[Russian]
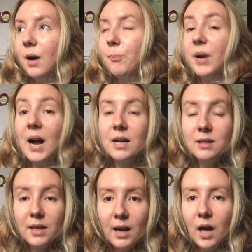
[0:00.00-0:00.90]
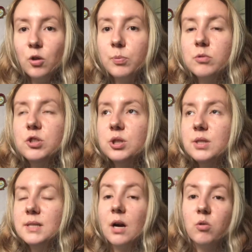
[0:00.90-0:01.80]
про акне. Оно
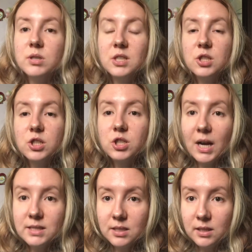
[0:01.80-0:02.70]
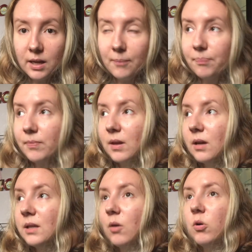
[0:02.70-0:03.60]
получилось такое содержательное
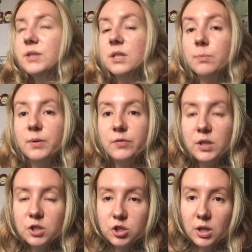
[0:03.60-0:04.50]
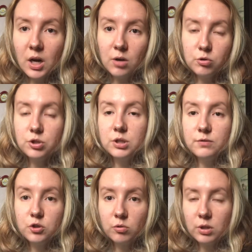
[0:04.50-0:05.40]
такое терапевтичное. Короче,
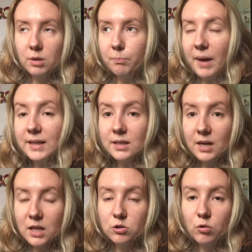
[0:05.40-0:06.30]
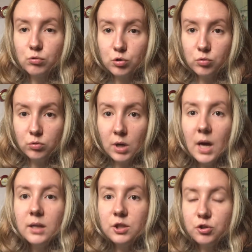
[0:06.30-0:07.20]
девчонки, пятый раз гружу,
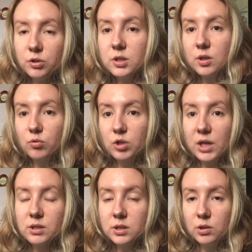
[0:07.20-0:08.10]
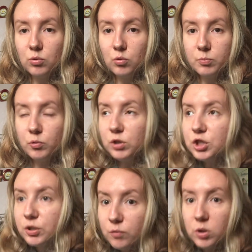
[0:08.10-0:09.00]
ничего не загружается на YouTube. Ну
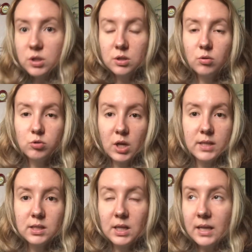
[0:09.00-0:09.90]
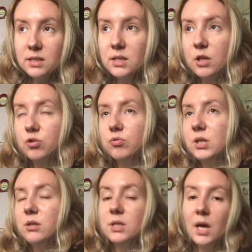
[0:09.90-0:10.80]
ничего не загружается, я не знаю, что
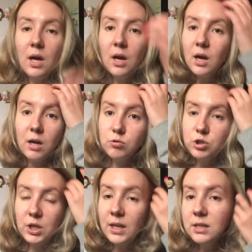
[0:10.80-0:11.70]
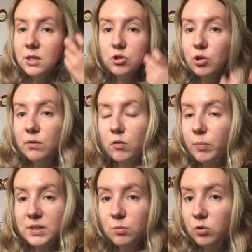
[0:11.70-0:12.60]
делать. Короче, я надеюсь, что вы его
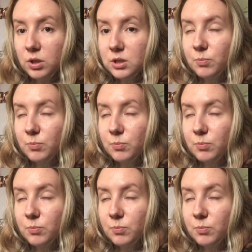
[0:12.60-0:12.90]
посмотрите,